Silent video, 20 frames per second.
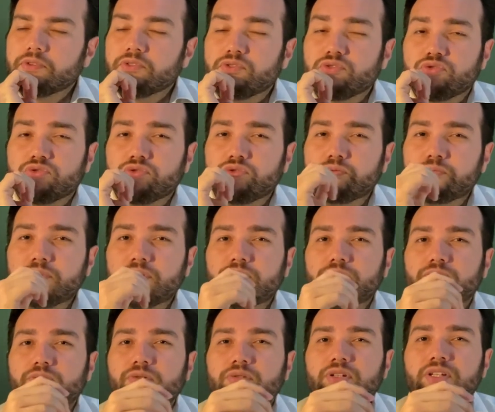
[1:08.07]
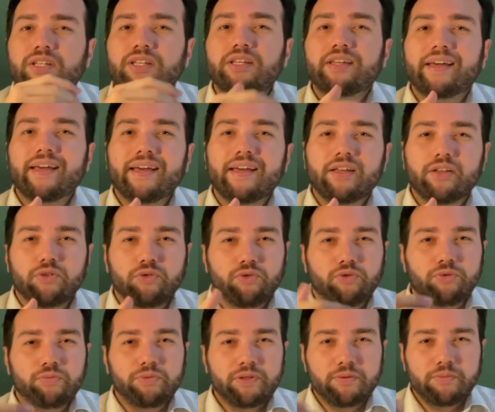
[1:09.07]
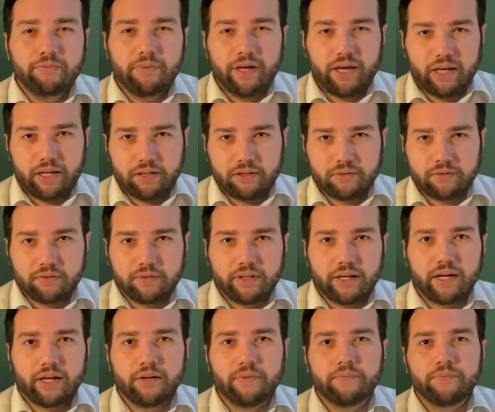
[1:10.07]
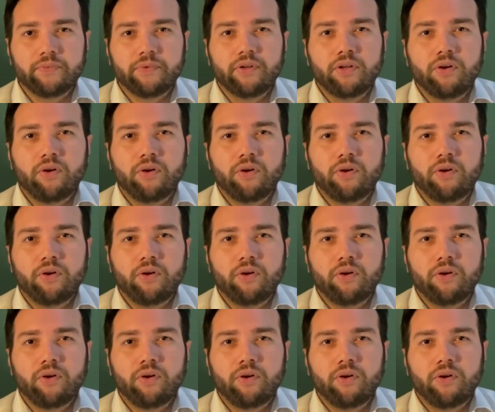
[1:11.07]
sobre o que é dormir bem, tá?